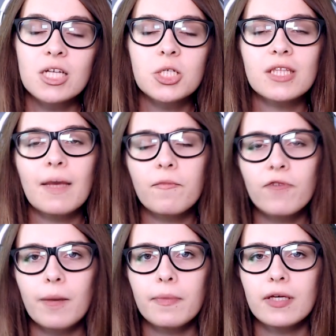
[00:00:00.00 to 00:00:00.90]
a jeszcze dam
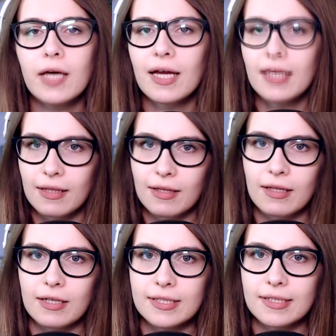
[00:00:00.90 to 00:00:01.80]
wam
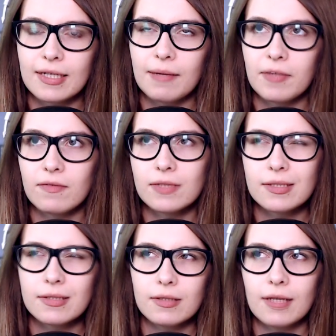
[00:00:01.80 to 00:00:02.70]
ankietę na Instagramie,
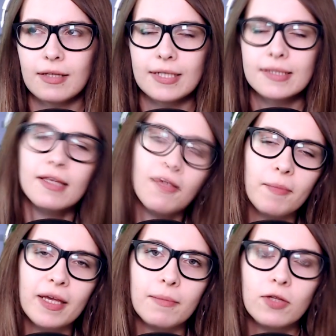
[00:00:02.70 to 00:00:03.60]
więc ja teraz nie
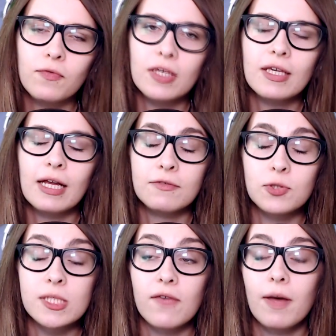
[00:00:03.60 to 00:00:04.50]
wiem, jakie będą wyniki, ale
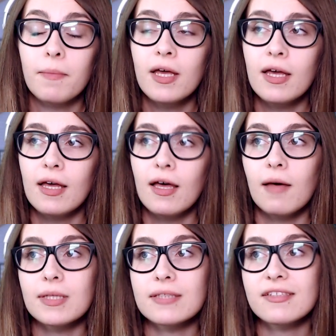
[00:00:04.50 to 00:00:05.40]
wrzucę wam.
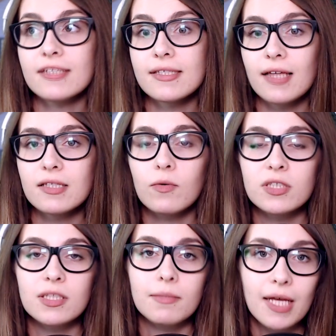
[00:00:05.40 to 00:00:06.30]
Między 16 a
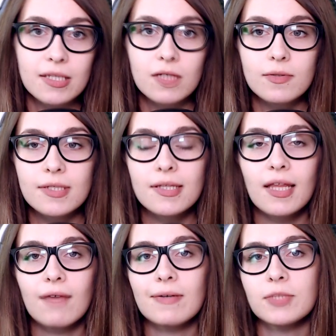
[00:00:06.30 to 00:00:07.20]
18
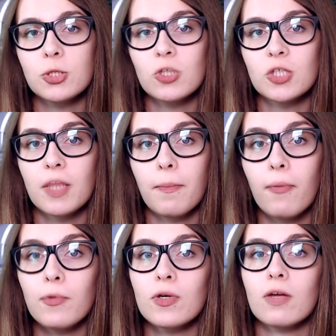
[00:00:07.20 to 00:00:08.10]
zastanawiam się, czy też te
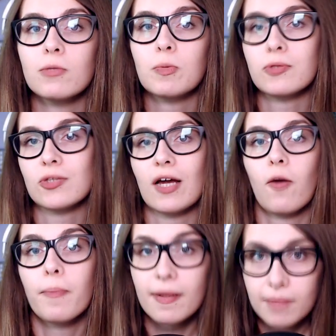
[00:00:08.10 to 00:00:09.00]
pomyłki robić po prostu
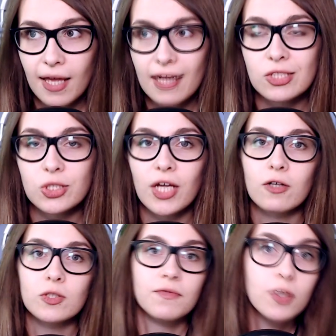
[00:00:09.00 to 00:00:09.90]
jako premierę, czy
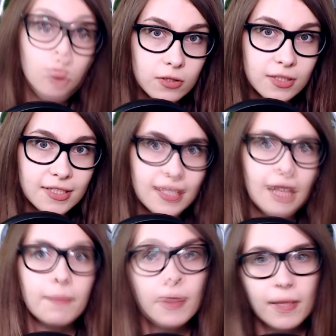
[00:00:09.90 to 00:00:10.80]
jako zwykły
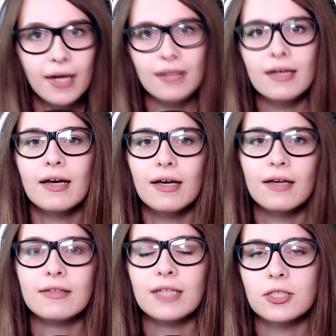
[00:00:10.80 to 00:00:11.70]
odcinek, premiera
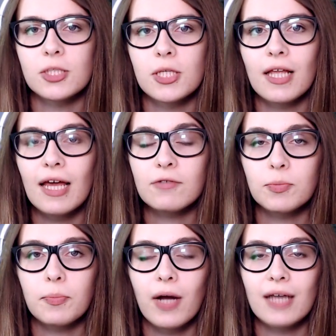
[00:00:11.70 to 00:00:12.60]
taka na czacie na live,
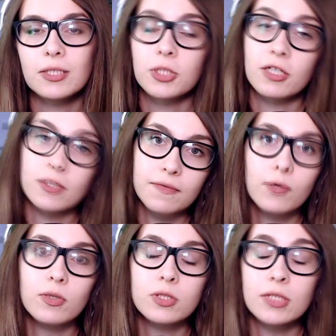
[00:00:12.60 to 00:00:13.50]
żeby pogadać, czy jako
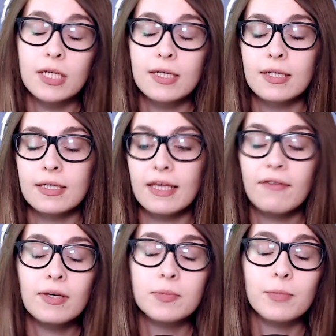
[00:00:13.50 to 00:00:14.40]
zwykły odcinek, e,
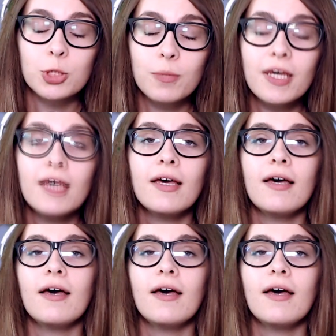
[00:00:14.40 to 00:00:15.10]
nie wiem, zobaczymy.